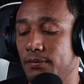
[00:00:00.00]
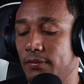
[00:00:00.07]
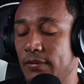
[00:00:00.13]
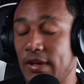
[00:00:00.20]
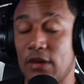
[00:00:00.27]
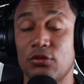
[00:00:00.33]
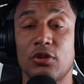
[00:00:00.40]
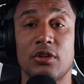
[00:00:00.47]

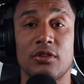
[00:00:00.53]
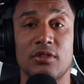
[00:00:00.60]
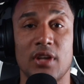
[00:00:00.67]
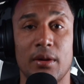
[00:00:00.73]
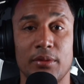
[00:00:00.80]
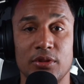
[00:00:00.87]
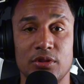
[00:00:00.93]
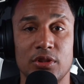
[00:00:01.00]
Ya ustedes
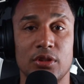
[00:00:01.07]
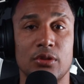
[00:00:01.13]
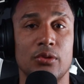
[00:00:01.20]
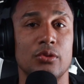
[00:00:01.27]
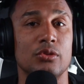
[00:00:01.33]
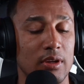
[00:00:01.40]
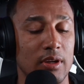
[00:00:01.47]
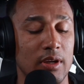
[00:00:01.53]
saben,
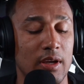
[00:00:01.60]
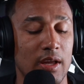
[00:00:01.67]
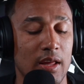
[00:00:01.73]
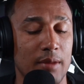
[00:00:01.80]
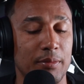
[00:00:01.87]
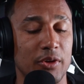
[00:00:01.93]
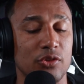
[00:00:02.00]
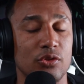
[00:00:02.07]
chicos,
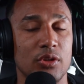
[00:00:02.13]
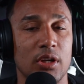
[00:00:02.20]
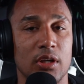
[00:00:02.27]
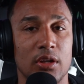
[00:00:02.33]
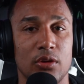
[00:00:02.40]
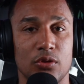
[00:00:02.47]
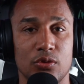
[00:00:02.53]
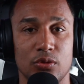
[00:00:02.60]
cada persona
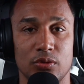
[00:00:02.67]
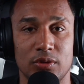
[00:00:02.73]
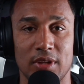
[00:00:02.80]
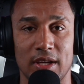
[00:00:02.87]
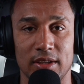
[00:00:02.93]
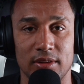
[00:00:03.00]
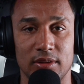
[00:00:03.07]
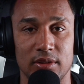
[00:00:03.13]
que los
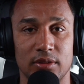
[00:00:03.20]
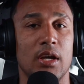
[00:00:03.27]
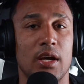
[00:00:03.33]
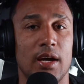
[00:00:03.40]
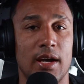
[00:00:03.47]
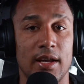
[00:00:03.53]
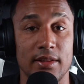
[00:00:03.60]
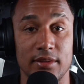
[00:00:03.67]
contacte,
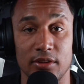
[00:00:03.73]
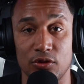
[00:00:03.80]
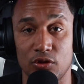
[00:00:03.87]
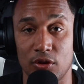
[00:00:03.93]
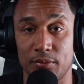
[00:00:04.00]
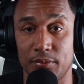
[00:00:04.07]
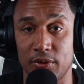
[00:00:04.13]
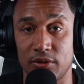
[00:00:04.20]
antes de
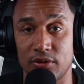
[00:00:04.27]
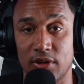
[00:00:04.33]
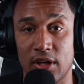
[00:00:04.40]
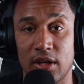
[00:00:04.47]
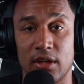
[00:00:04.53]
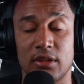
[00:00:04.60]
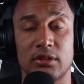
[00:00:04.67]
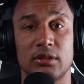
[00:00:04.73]

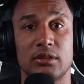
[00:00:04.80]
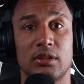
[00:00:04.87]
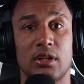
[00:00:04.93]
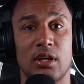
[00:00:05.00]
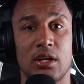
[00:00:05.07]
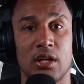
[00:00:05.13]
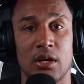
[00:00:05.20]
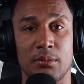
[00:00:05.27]
empezar
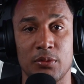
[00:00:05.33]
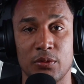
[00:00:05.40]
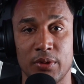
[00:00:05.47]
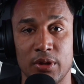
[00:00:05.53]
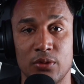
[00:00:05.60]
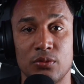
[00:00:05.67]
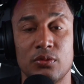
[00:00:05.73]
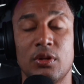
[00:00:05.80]
a
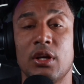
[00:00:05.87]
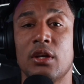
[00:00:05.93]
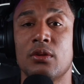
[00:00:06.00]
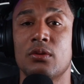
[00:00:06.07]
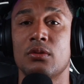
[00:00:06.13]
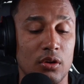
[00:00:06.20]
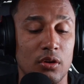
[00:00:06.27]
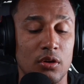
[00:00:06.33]
mover un
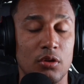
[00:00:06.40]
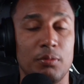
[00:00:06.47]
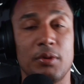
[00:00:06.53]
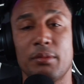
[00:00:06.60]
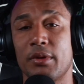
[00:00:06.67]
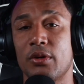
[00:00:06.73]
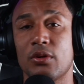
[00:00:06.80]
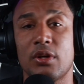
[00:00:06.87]
dedo, lo
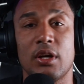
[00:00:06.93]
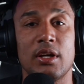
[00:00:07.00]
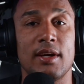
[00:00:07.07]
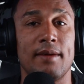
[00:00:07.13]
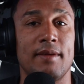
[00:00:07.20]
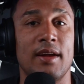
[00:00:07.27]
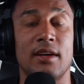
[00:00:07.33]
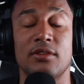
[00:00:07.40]
primero que hay que
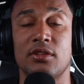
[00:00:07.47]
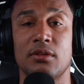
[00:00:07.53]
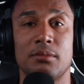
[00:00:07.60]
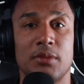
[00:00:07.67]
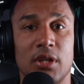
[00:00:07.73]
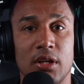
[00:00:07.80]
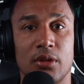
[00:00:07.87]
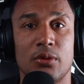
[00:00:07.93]
hablar sin
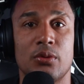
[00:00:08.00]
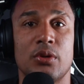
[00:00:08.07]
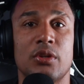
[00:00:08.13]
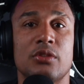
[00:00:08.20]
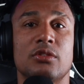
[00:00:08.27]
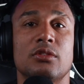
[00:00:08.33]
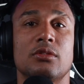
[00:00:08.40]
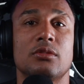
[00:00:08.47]
miedo
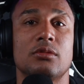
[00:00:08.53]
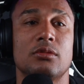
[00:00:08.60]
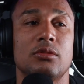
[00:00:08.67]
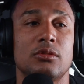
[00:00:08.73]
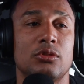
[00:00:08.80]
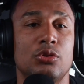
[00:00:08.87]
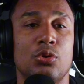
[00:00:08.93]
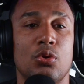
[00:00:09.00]
es,
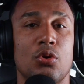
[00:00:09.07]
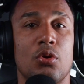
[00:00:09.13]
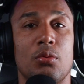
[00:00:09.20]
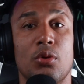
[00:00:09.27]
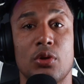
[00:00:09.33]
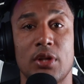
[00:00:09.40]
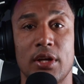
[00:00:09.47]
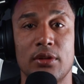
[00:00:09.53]
yo
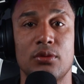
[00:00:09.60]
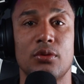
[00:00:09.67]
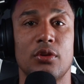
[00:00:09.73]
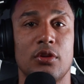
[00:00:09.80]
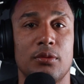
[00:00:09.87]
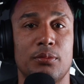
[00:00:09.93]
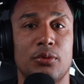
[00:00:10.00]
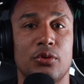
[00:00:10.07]
cobro tanto de
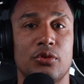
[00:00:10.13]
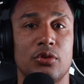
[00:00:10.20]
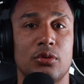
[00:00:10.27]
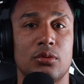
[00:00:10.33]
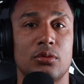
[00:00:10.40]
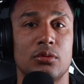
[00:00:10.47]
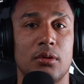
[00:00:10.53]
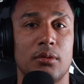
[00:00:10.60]

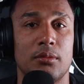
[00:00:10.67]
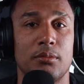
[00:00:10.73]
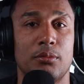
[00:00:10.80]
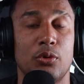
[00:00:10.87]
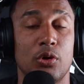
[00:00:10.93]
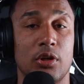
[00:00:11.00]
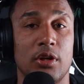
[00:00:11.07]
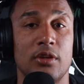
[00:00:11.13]
depósito,
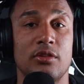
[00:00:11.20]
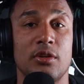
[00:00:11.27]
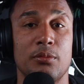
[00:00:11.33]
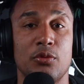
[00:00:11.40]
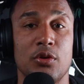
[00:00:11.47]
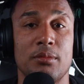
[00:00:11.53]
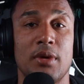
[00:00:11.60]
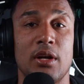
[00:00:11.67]
porque es de
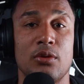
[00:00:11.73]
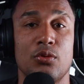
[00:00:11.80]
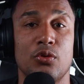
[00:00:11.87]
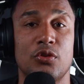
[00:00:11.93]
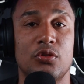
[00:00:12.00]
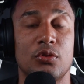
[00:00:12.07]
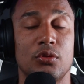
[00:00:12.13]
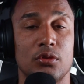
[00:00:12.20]
muy mal
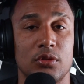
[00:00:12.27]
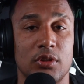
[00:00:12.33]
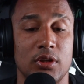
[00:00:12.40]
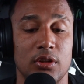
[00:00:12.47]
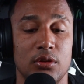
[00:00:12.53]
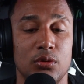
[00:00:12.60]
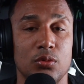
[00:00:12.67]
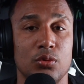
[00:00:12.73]
gusto
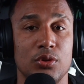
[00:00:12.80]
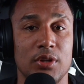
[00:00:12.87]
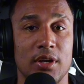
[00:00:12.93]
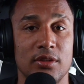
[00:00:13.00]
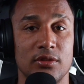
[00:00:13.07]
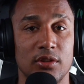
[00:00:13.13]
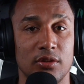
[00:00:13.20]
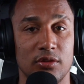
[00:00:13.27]
que tú ya
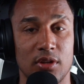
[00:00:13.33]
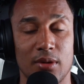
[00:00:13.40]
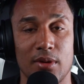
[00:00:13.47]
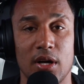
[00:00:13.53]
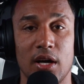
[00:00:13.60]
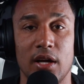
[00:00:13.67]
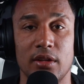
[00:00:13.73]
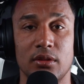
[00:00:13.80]
estés
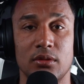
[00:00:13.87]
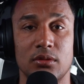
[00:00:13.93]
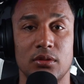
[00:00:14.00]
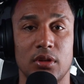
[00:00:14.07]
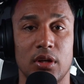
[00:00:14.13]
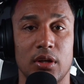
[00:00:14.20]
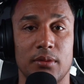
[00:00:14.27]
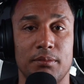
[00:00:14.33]
trabajando
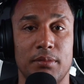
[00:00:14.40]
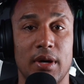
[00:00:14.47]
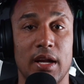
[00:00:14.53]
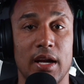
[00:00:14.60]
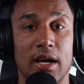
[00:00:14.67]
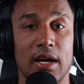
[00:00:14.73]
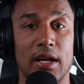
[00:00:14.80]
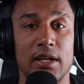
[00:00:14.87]

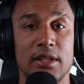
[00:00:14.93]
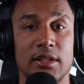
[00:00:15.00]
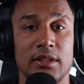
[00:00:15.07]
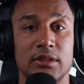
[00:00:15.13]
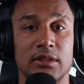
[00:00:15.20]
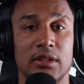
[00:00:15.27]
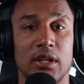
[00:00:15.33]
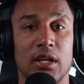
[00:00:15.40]
para
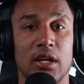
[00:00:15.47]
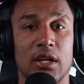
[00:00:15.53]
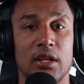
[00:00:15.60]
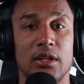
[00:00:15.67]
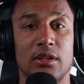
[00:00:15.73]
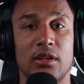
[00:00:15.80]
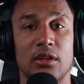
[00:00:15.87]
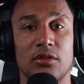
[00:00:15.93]
alguien
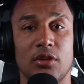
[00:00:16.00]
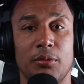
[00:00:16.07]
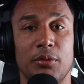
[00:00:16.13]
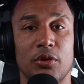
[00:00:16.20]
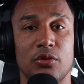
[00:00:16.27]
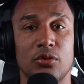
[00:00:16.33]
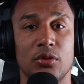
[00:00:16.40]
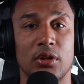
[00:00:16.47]
y que esa
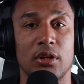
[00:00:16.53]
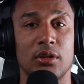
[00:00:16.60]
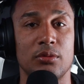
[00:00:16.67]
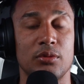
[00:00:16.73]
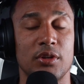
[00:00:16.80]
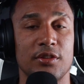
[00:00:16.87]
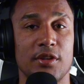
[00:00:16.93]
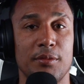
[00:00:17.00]
persona de
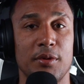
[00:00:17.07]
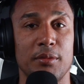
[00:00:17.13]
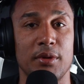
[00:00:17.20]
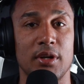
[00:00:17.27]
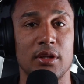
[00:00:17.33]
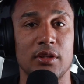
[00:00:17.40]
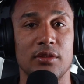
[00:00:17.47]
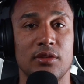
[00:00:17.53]
buenas a
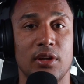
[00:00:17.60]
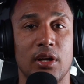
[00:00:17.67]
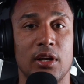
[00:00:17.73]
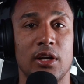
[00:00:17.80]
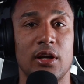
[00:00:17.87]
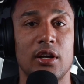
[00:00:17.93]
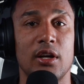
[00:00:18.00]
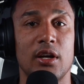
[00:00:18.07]
primera te
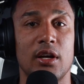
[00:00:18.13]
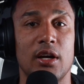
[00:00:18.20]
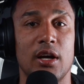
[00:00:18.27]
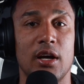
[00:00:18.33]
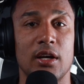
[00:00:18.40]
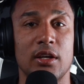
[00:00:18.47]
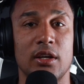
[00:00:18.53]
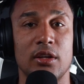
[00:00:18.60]
salga
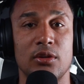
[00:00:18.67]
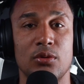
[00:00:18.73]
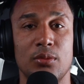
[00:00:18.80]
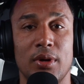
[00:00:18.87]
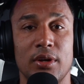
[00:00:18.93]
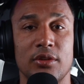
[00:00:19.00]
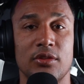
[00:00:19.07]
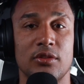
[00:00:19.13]
a que no va
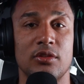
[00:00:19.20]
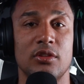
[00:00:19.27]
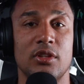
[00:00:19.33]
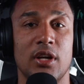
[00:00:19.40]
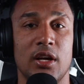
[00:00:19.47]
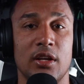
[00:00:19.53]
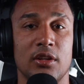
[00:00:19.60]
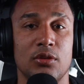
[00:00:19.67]
a
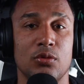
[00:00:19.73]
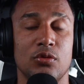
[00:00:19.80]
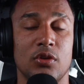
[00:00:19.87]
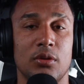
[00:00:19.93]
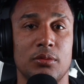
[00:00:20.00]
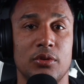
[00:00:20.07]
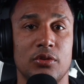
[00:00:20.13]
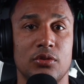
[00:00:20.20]
necesitar de tus
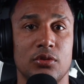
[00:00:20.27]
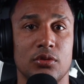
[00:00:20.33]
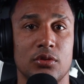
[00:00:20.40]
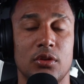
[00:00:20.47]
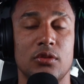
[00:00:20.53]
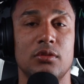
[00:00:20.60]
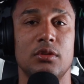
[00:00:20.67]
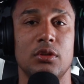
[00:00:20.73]

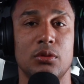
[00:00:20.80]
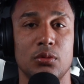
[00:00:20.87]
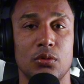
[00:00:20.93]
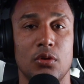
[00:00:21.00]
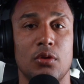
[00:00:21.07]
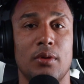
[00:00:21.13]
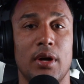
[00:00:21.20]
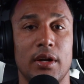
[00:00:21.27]
servicios. Si tú
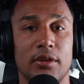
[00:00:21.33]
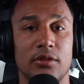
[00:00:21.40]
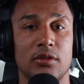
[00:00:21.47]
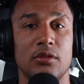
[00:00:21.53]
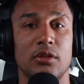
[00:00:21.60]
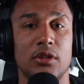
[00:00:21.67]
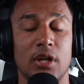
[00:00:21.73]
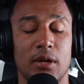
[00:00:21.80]
no lo vas a
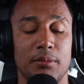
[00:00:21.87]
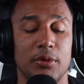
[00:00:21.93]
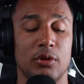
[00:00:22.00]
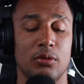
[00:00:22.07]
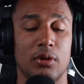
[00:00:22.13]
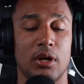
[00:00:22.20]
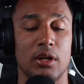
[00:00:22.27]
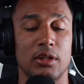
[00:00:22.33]
necesitar,
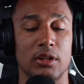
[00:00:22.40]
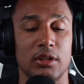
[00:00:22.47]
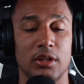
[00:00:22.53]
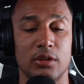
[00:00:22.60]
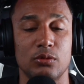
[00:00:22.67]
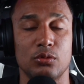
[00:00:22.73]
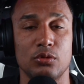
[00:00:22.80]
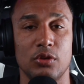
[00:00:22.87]
pero vas a
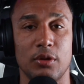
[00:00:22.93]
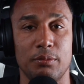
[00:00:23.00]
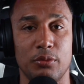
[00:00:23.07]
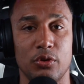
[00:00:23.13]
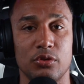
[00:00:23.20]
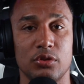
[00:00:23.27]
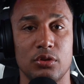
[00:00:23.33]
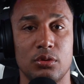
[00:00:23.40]
tener un
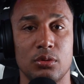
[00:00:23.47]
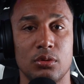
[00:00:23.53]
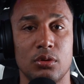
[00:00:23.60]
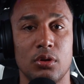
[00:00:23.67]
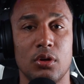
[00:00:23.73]
depósito